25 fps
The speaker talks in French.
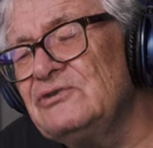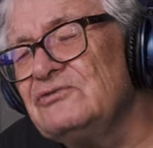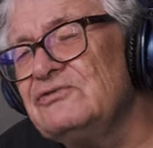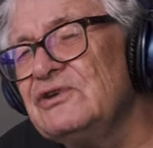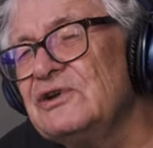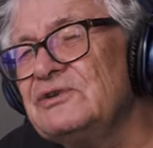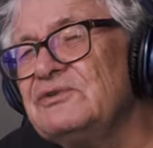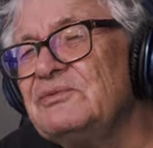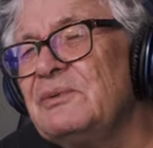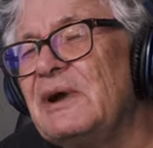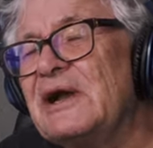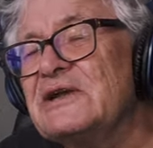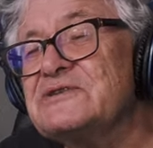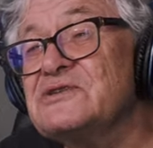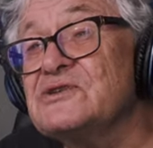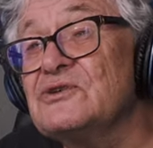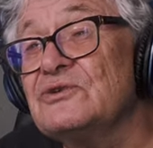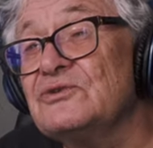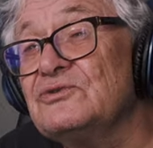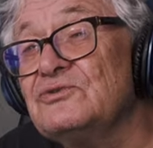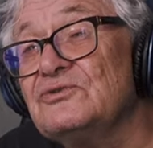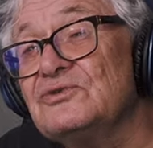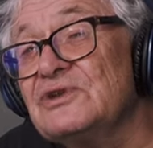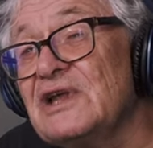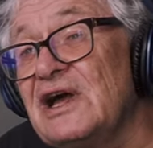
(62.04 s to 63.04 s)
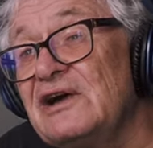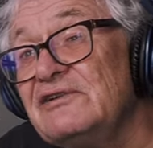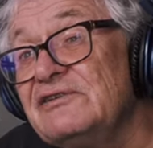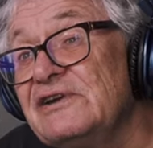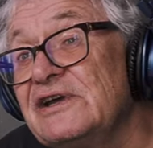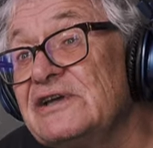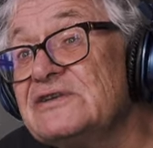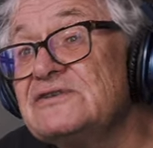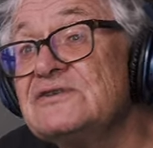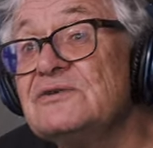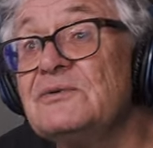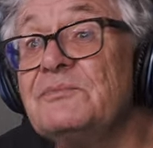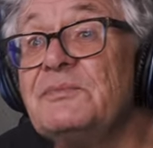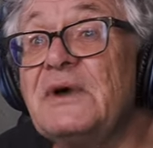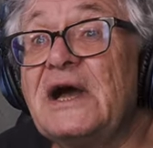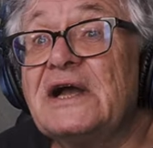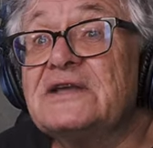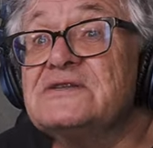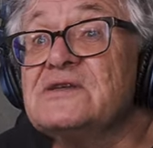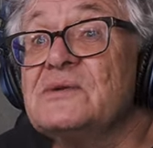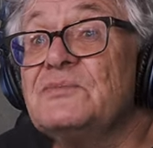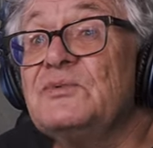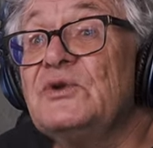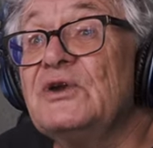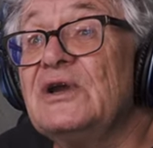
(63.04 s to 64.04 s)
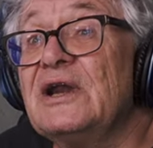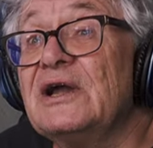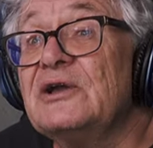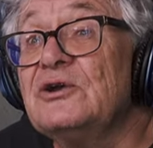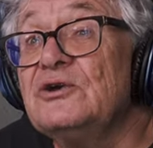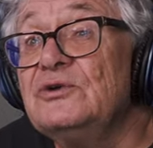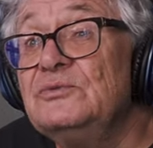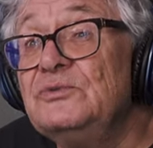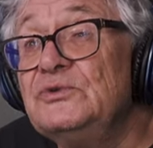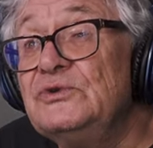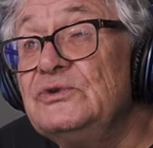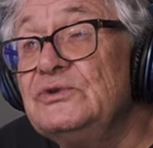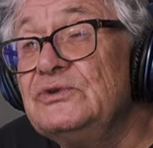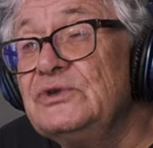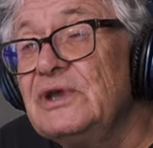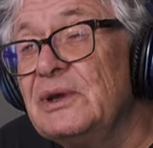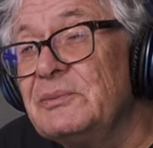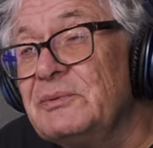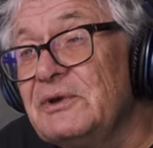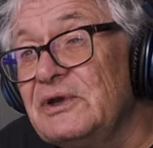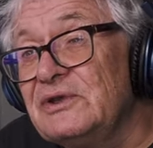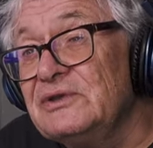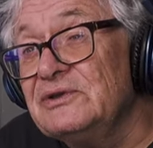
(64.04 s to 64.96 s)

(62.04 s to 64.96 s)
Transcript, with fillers: tu vois, tu, traverses par exemple la commune,